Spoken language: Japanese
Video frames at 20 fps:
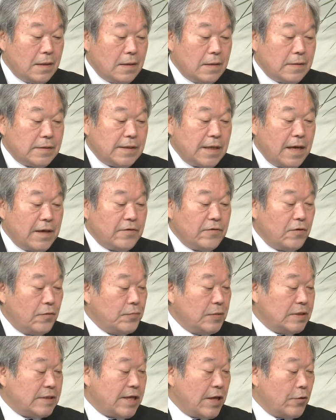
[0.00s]
誠意を
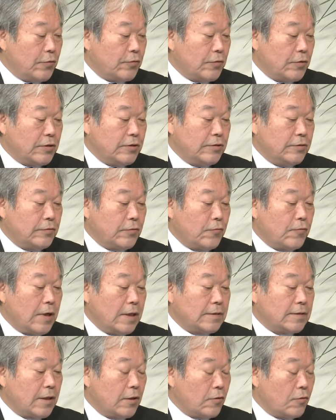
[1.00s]
見せようというところ
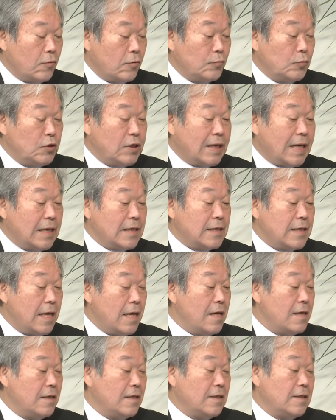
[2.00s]
なんですけどこの6日に
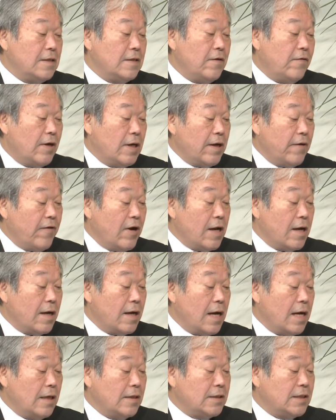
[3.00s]
ね我々
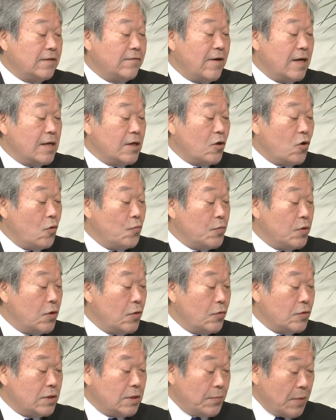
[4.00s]
が座り込み
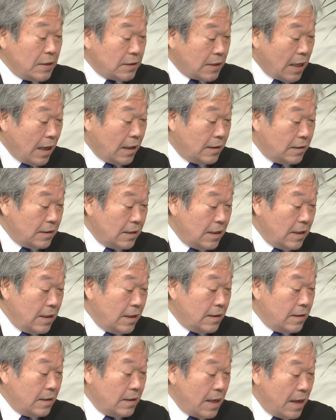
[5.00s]
をしました。
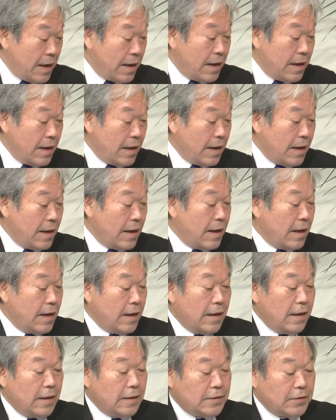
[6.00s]
で、
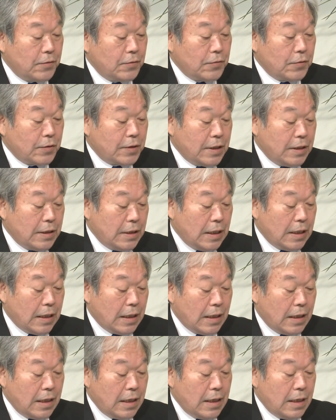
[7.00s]
えー、その時
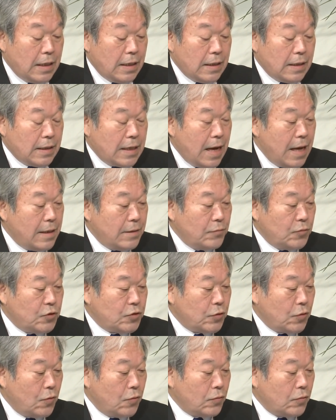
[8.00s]
に外務
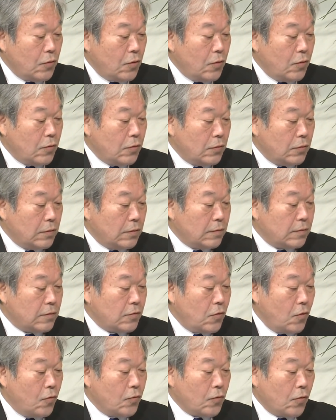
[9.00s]
省の
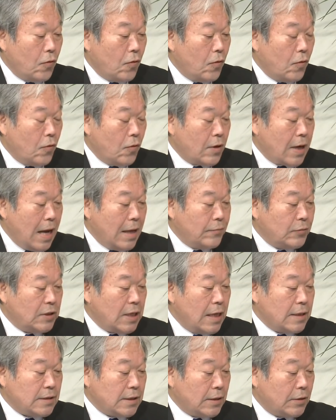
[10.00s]
河野外務
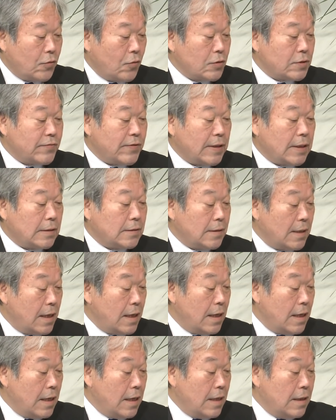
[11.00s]
大臣当時はです
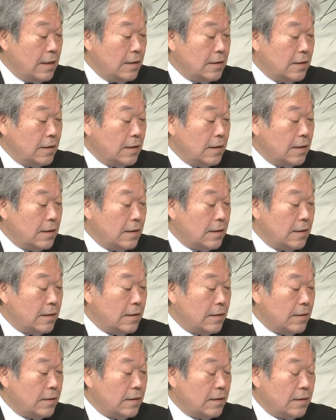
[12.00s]
ね、
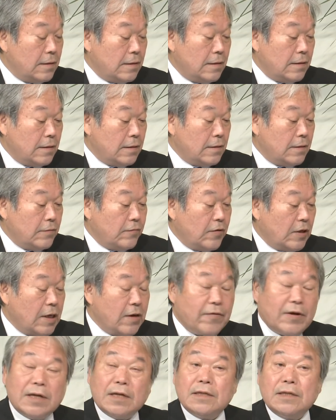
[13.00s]
えー、
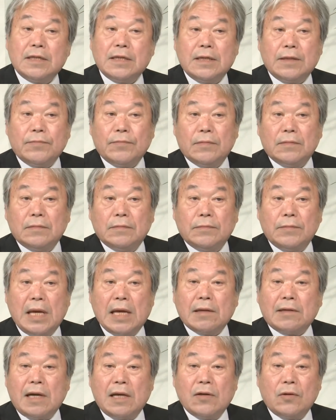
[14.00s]
我々に
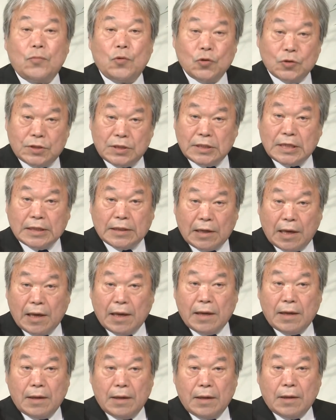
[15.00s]
面会を申し入れ
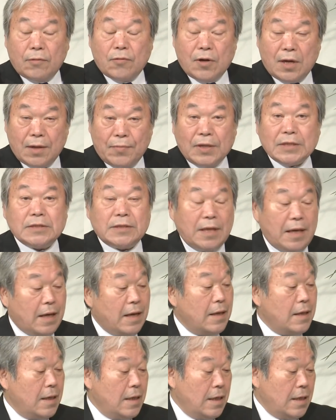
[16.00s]
てこられまし
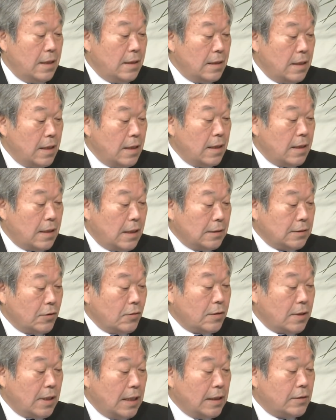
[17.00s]
て、え家
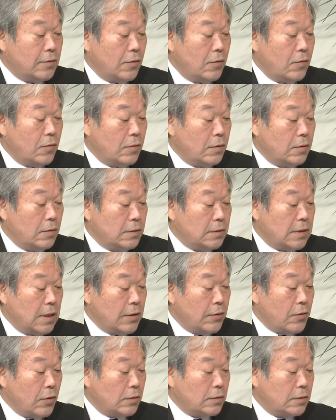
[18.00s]
族会と
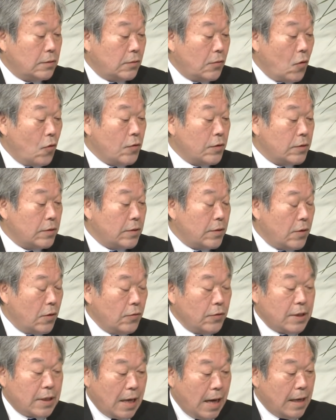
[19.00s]
全局
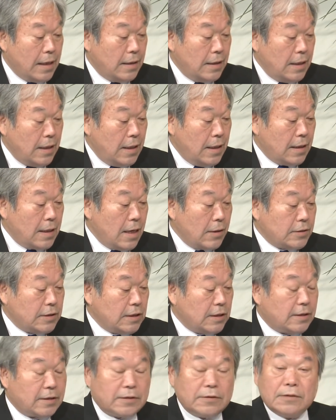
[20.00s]
協議会各
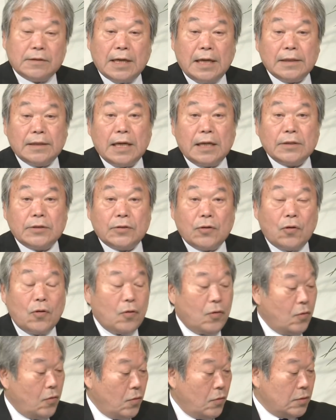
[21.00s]
地救う会代
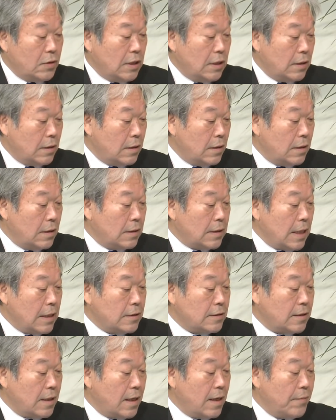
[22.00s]
表に
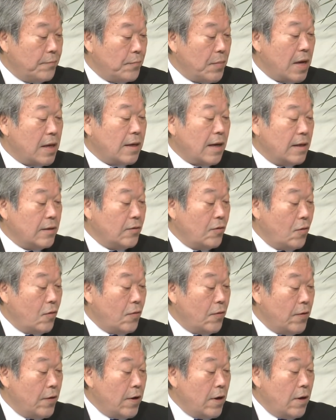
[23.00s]
対して面会を